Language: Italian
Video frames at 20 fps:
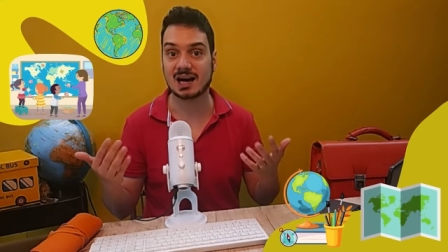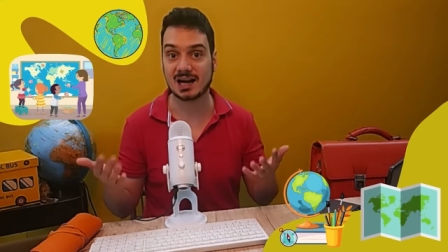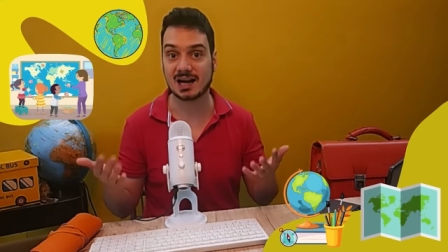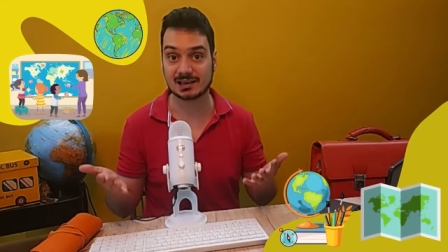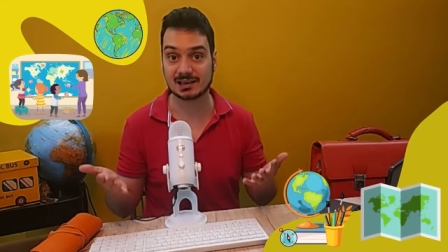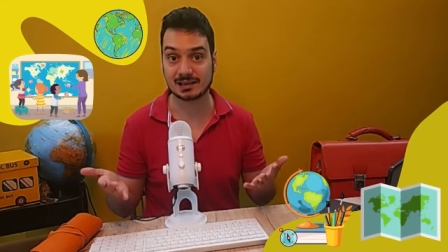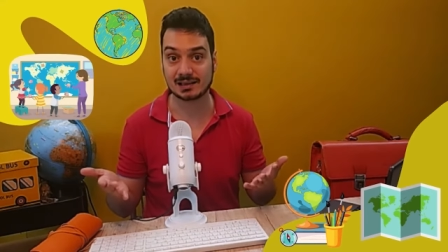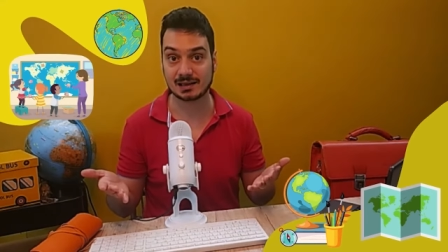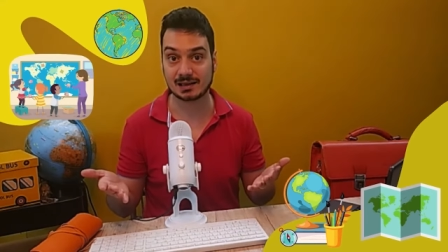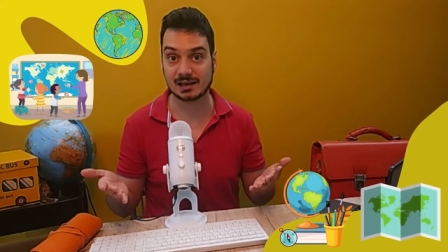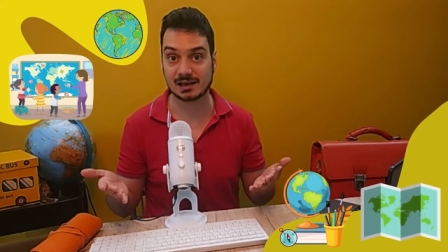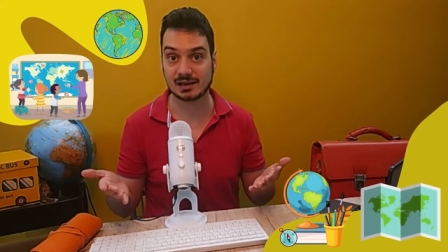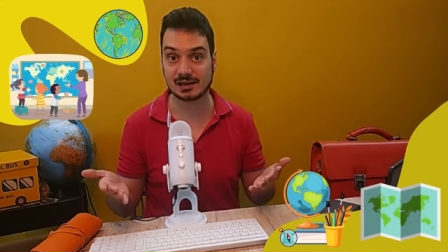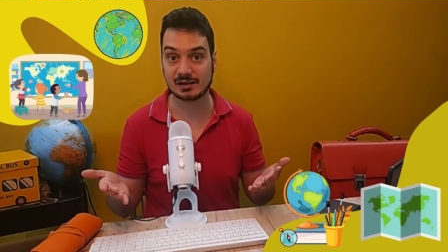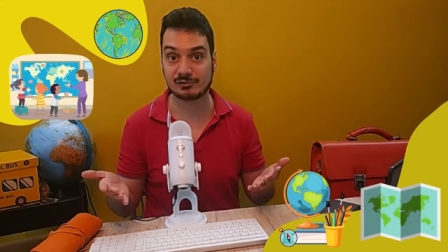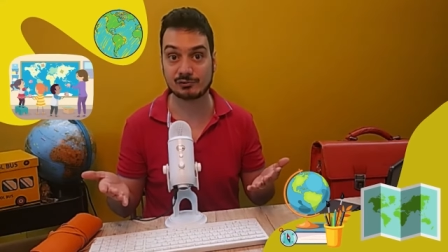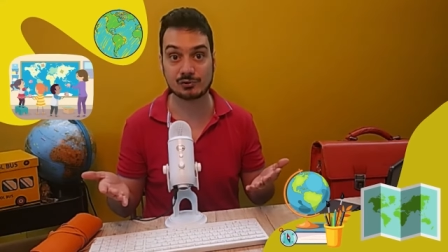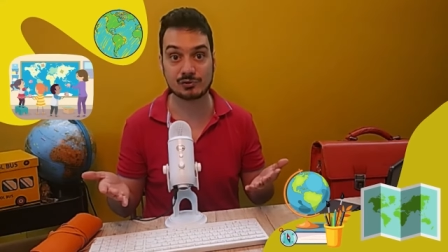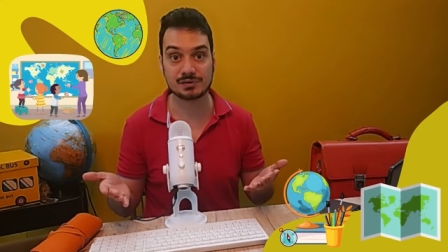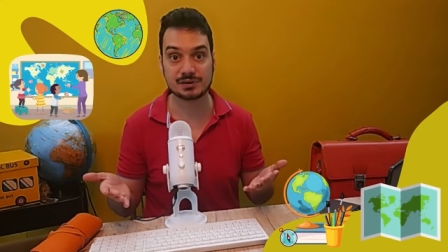
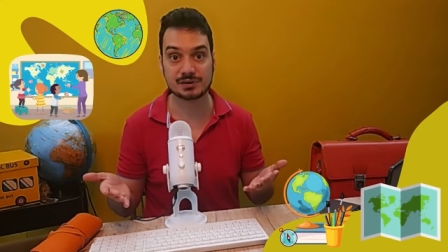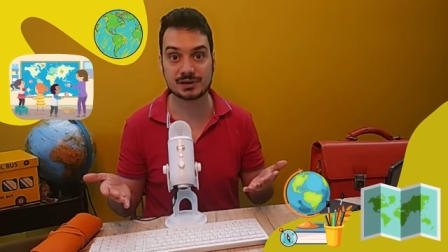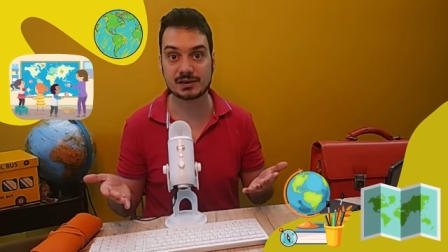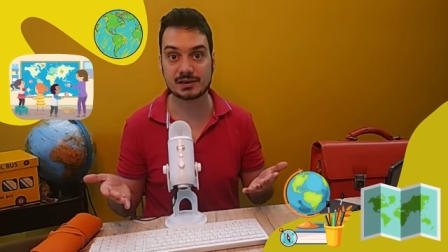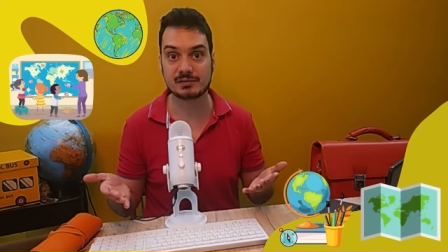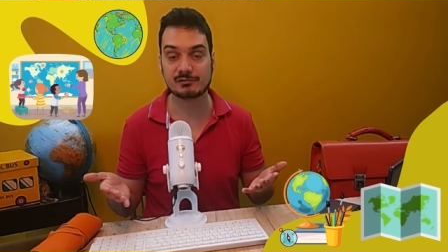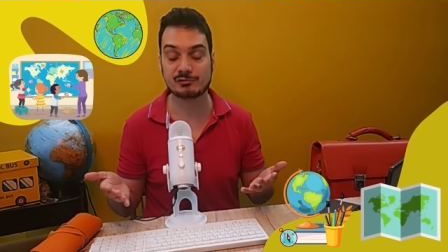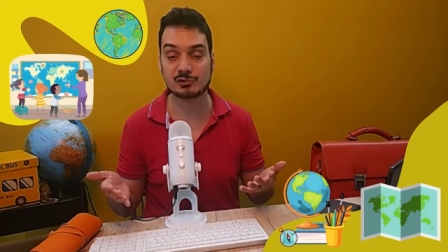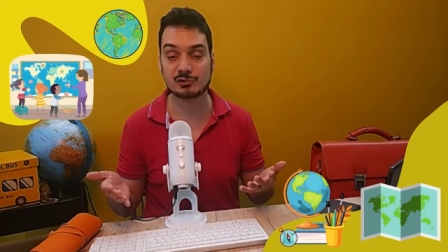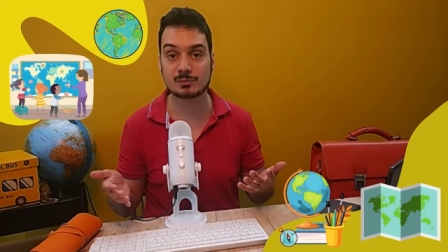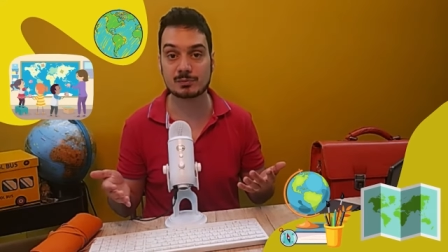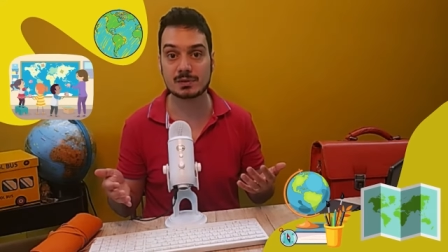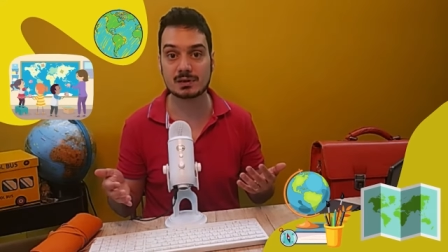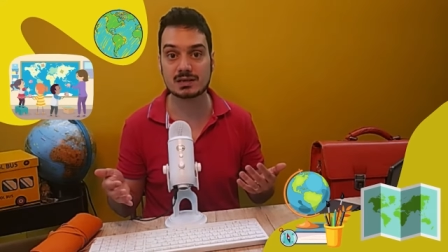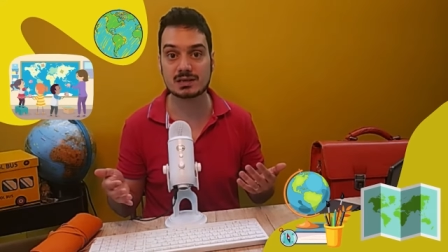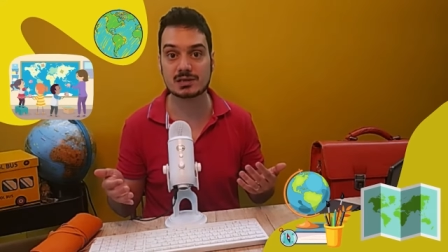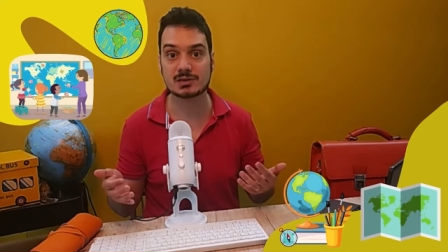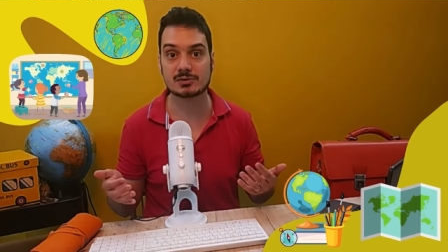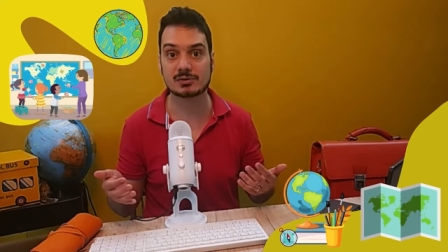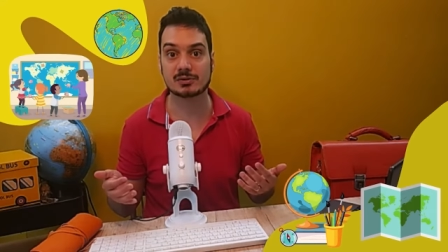altre fonti di
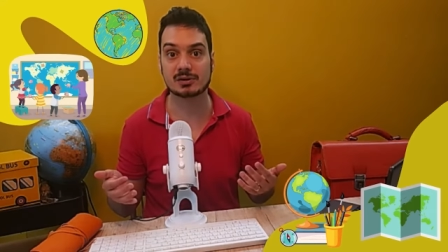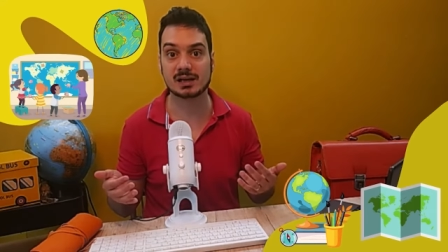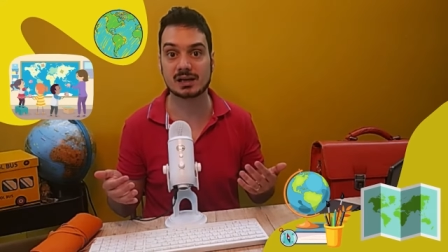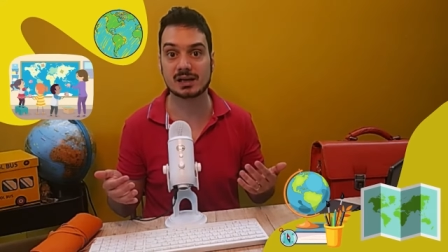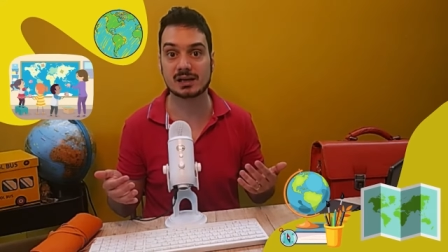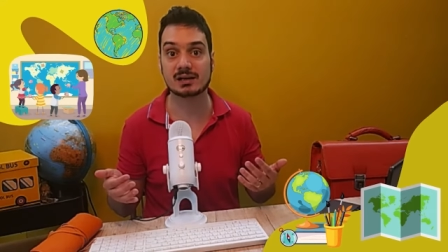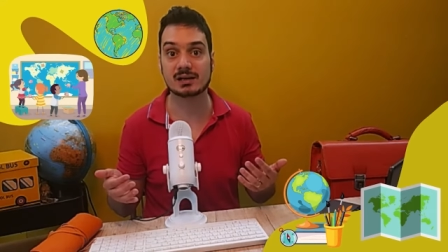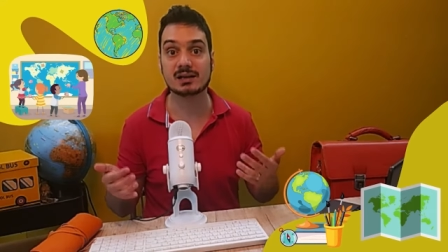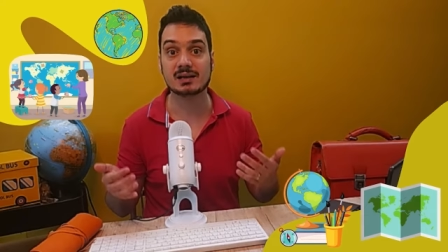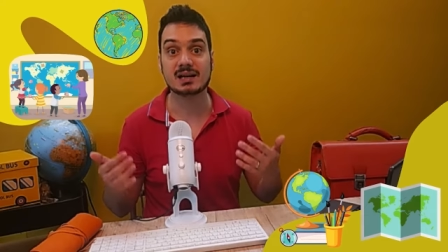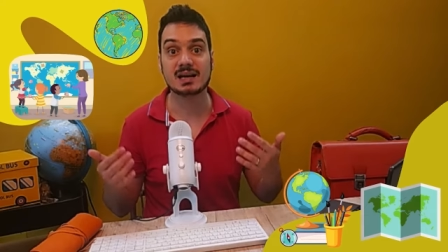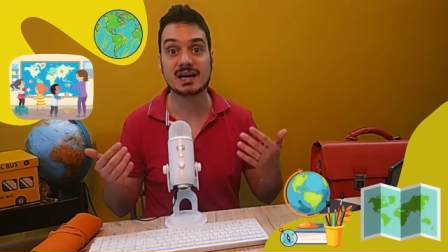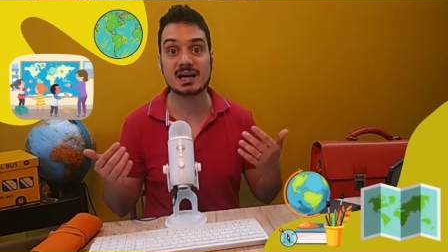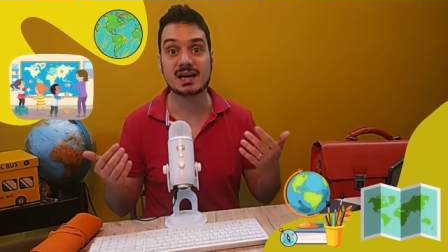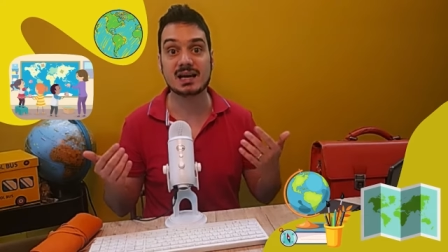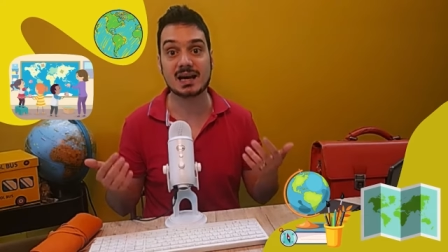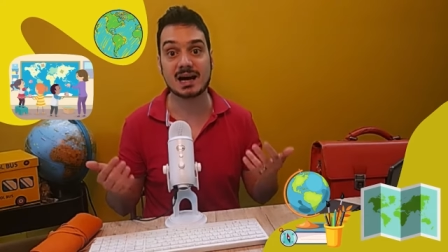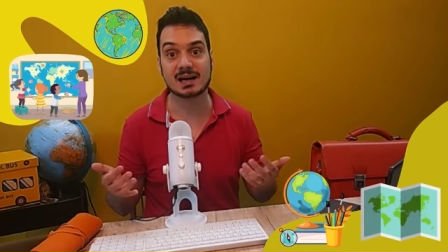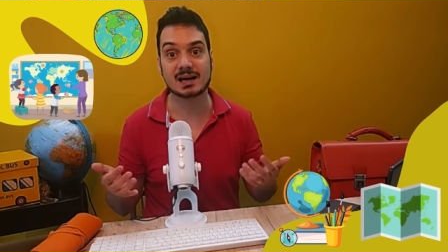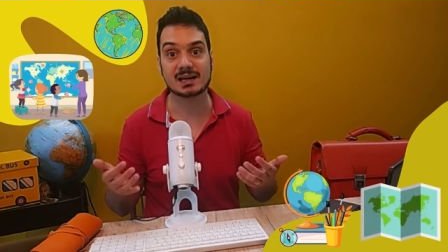informazione
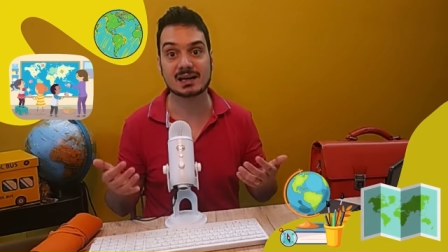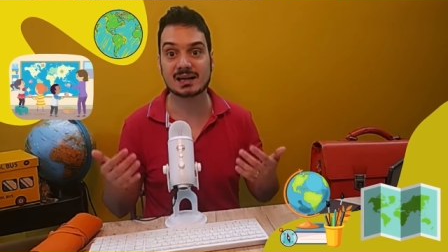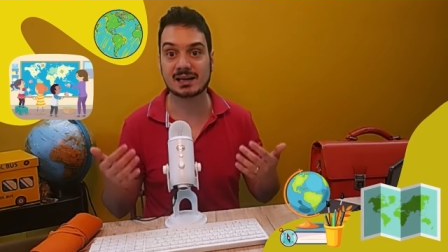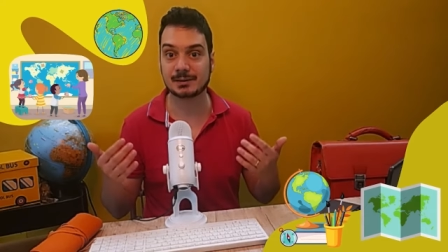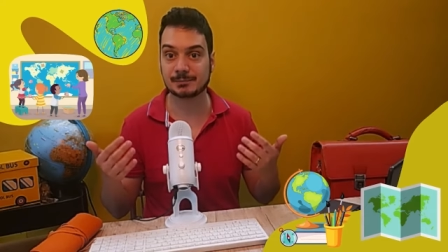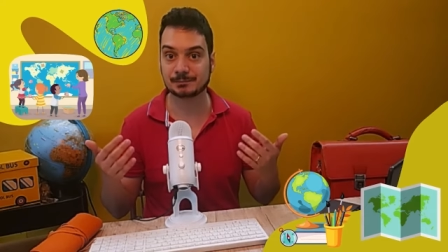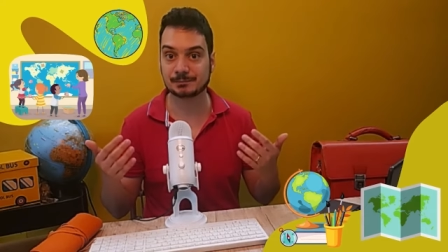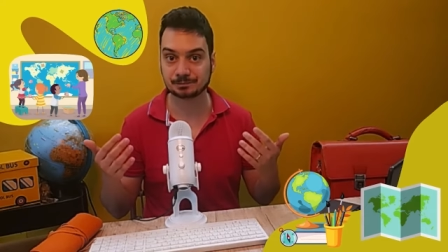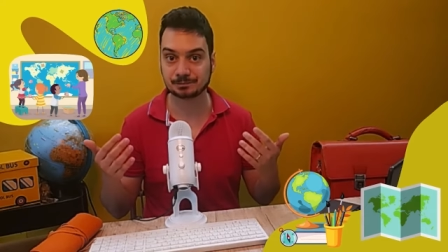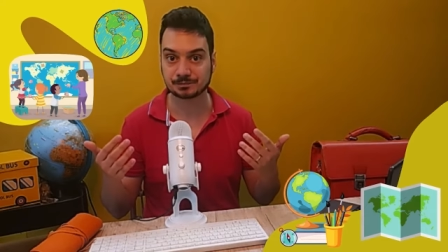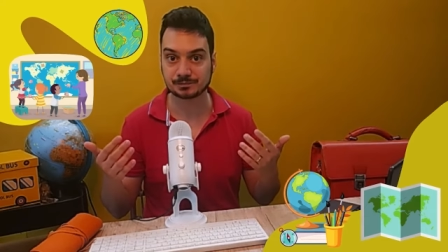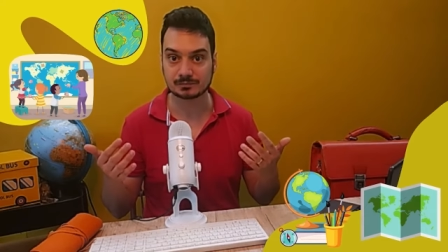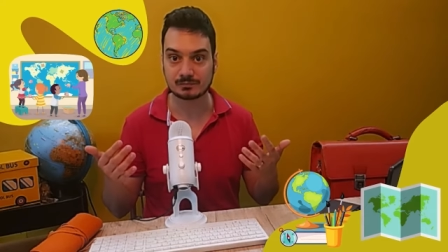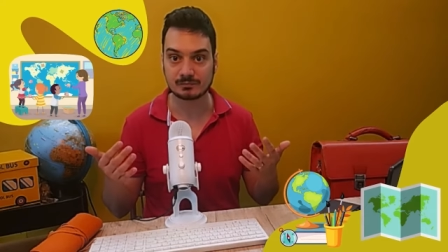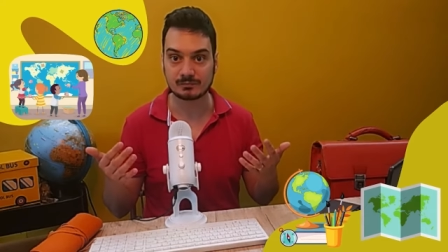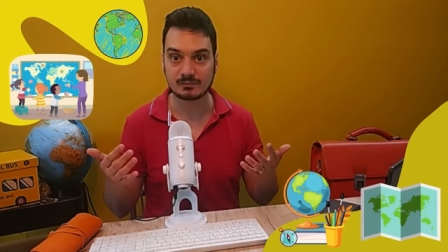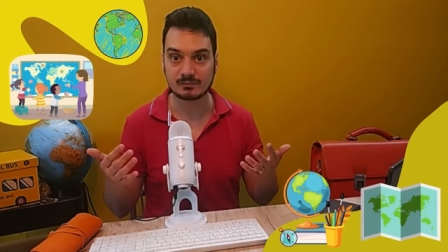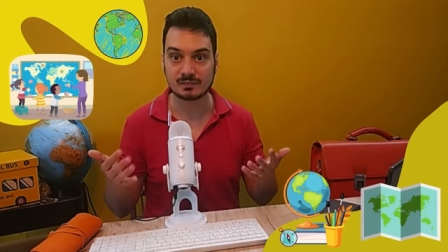e anche